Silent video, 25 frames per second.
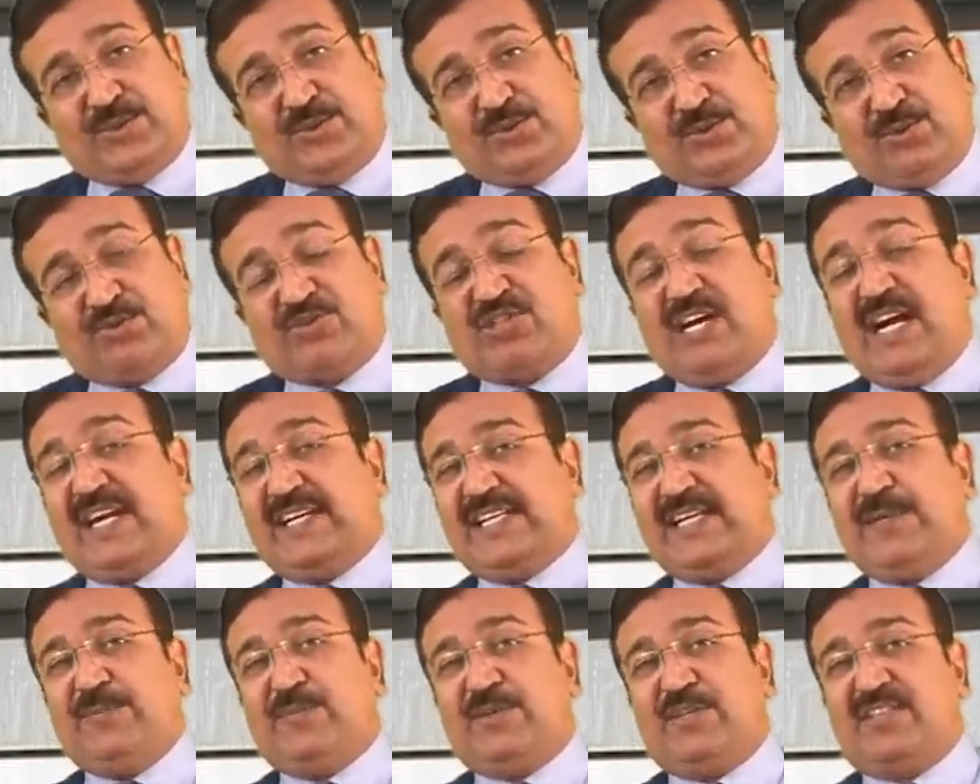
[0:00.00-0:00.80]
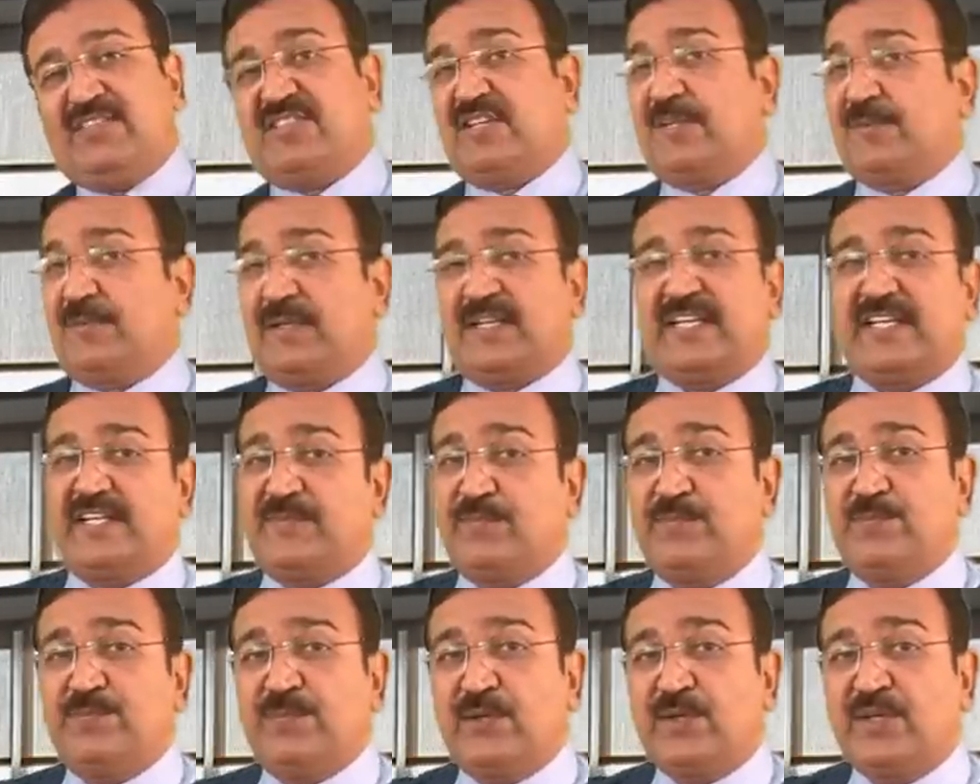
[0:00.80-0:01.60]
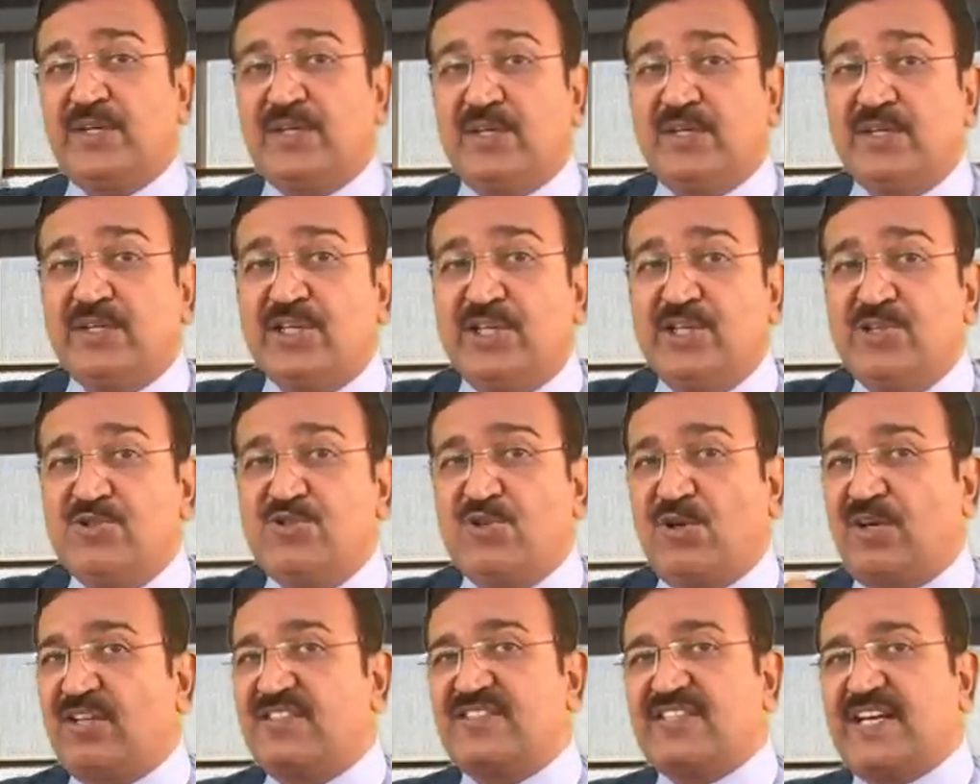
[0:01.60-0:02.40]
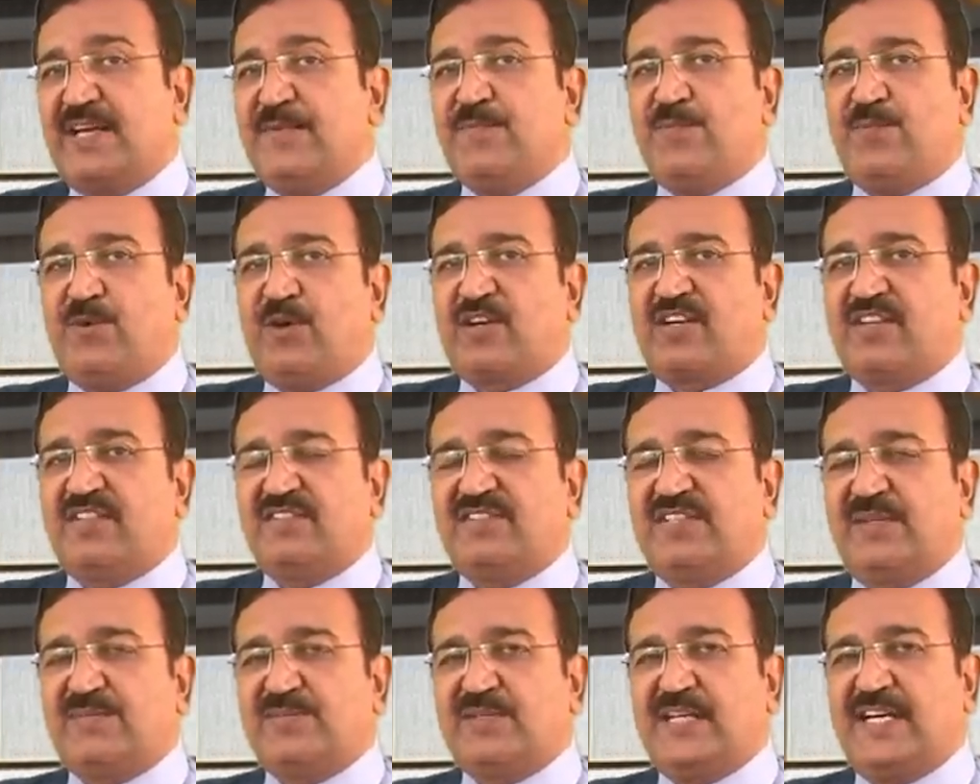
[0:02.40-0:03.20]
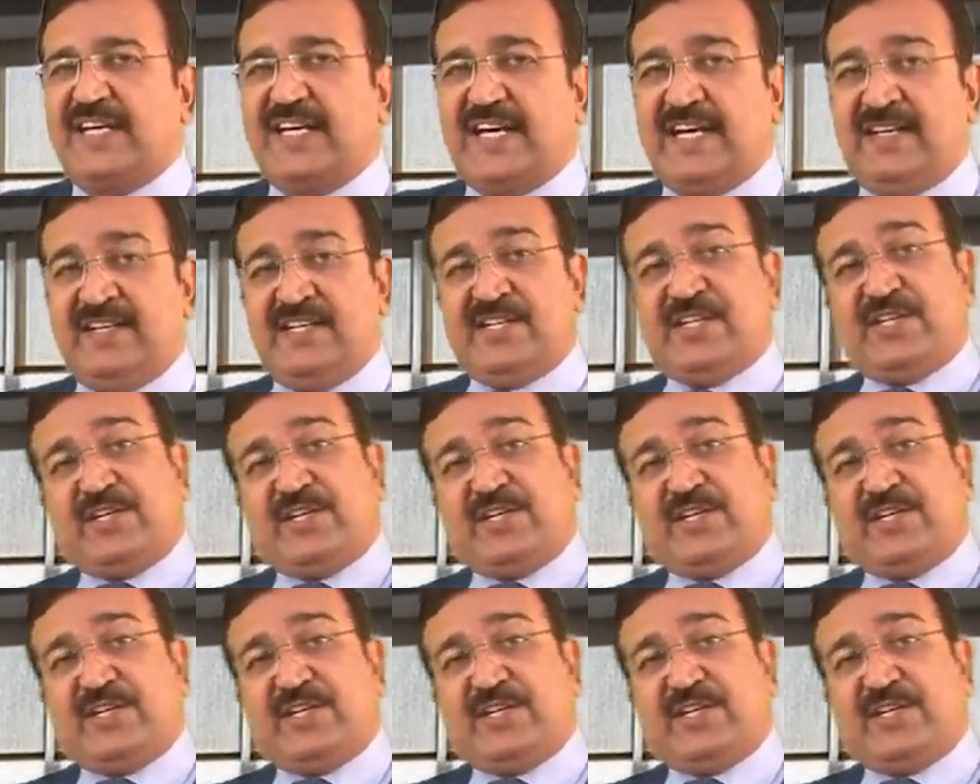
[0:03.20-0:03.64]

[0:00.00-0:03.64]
तो जाके बोले सर मैंने इंश्योरेंस का इंपॉर्टेंस समझाया